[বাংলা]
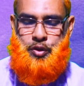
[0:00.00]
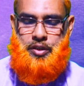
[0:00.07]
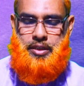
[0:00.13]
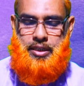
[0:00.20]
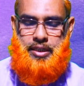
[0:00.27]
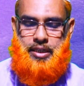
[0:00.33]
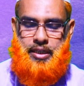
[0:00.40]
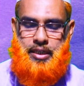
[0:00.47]
সুখ
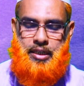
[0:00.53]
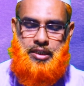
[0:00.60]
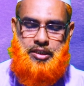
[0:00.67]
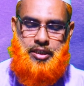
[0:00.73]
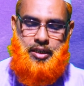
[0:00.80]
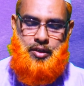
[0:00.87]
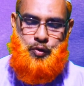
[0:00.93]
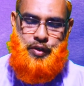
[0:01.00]
দেখে
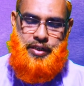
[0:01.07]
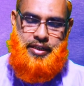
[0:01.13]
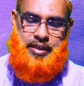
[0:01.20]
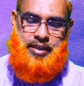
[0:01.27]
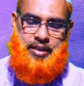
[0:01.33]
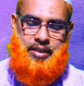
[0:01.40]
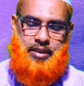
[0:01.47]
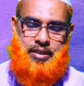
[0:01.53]
হিংসা করে
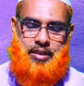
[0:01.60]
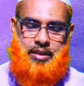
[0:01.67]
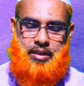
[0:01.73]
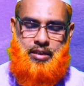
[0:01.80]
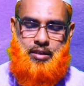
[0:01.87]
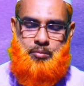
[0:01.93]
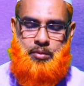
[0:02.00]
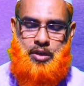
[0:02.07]

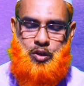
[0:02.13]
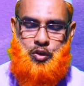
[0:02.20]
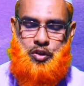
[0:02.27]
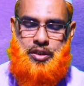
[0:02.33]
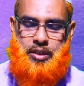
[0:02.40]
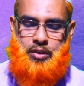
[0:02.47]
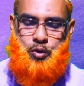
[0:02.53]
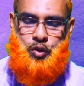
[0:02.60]

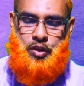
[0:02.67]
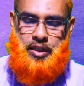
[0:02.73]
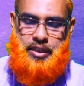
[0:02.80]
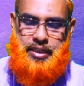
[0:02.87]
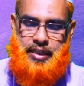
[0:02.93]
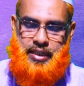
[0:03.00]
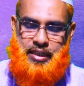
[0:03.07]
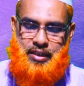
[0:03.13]
মানুষকে খোঁটা
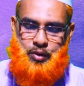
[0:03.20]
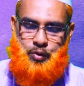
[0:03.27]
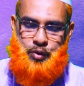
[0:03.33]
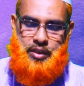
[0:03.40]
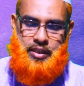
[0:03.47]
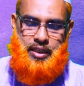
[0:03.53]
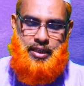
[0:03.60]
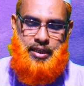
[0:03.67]
দেয়
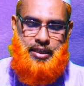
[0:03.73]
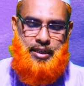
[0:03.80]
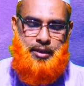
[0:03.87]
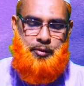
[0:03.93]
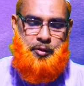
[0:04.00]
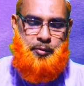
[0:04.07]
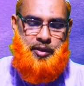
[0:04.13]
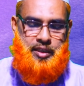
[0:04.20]
কয়েকদিন আগে
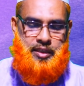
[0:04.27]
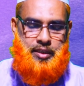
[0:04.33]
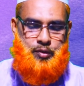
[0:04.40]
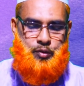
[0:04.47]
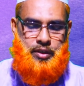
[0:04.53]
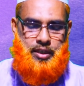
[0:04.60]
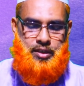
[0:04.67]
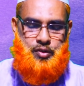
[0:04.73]
আমার বাড়িতে
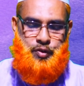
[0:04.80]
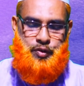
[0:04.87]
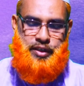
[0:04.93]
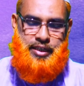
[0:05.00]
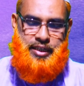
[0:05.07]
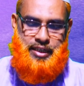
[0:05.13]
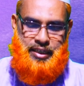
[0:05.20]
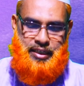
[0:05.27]
তুই কাজ
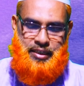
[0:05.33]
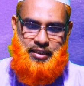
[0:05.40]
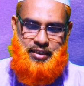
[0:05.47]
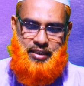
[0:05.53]
করে গেলি